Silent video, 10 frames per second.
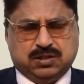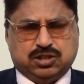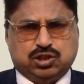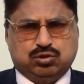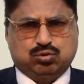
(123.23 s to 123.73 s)

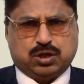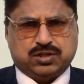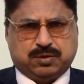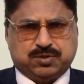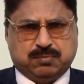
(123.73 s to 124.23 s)
ये सिंधियों का
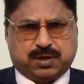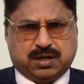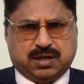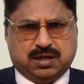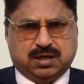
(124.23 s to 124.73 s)
सबसे
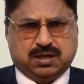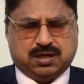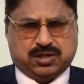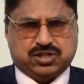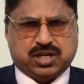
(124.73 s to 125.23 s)
बड़ा
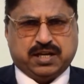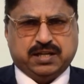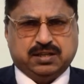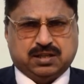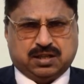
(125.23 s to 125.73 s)
खदशा
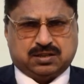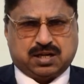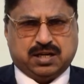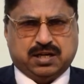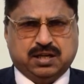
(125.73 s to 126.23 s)
है
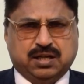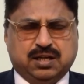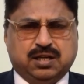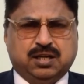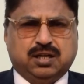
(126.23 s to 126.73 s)
ख़तरा है
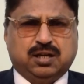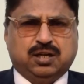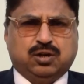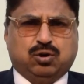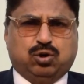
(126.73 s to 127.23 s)

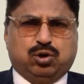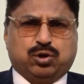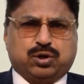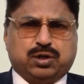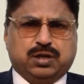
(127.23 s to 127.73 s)

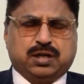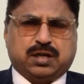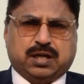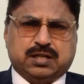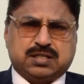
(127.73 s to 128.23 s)
और
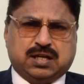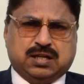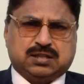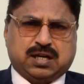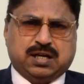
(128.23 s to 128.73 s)
एक ऐसा
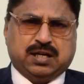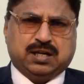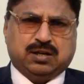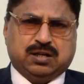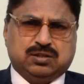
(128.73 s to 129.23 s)
ख़तरा
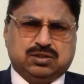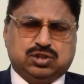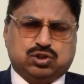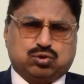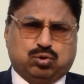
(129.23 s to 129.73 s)
है
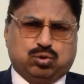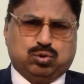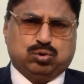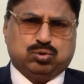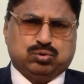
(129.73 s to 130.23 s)
जिसको
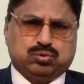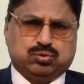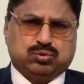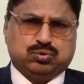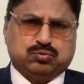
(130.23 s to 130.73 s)

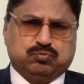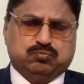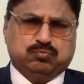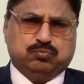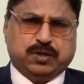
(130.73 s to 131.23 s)

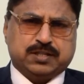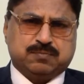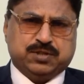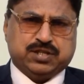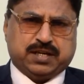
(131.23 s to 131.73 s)

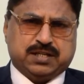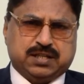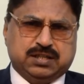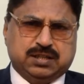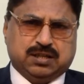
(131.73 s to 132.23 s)
वास्ट
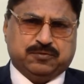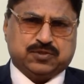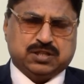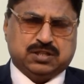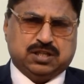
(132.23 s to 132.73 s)
मेजॉरिटी ऑफ
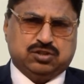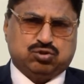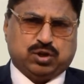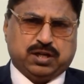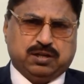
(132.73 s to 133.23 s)

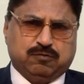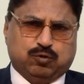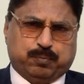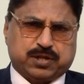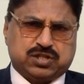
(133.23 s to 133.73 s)
सिंधीज जो है
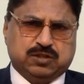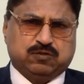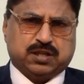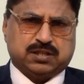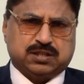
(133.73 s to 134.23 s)
वो
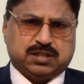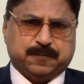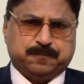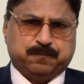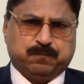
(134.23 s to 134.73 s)
परसीव करती है